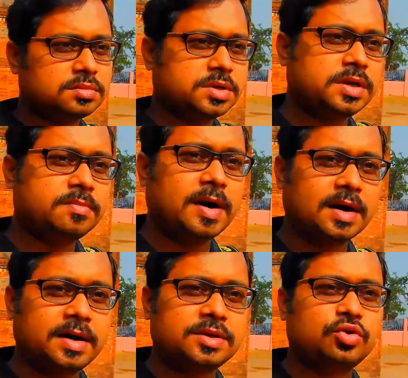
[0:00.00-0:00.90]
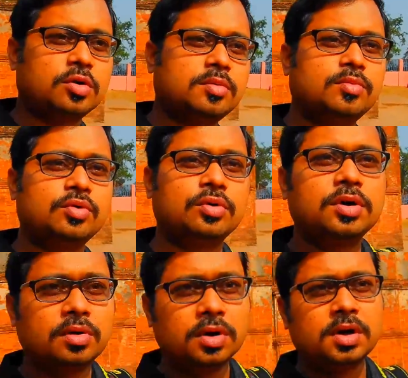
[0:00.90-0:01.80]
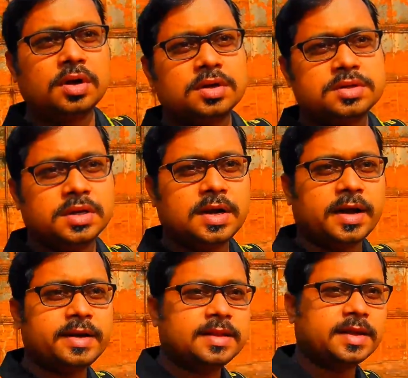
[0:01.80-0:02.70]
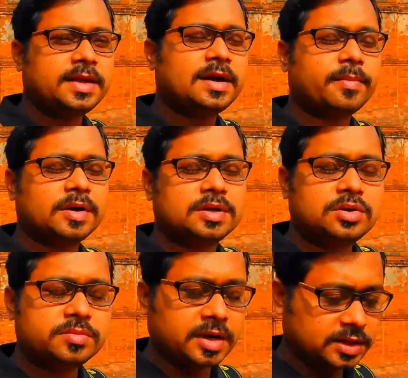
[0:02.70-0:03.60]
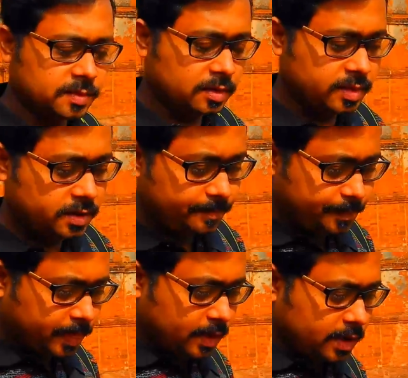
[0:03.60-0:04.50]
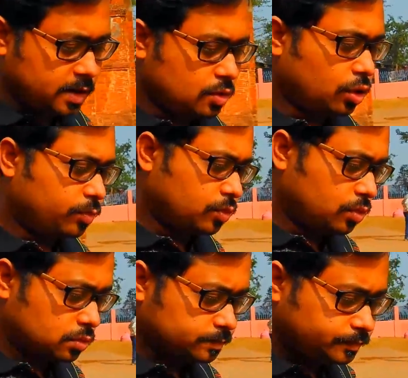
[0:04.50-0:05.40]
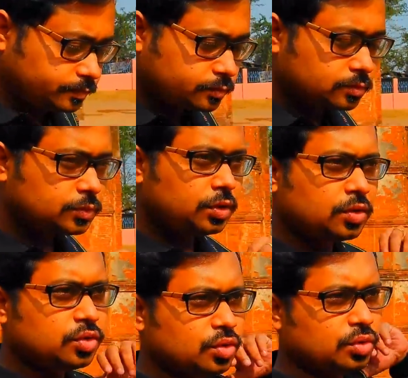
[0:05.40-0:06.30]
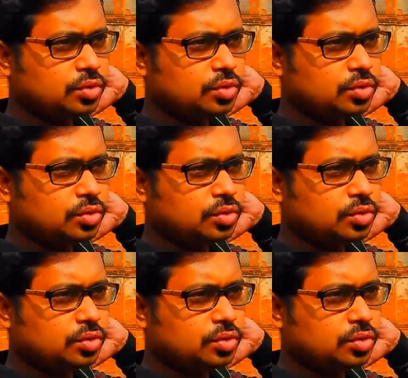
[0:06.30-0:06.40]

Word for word: সেই বাংলার যে ধর্মমঙ্গল সেই কাহিনী থেকেই আপনারা সব জানতে পারবেন এই গল্পগুলো তো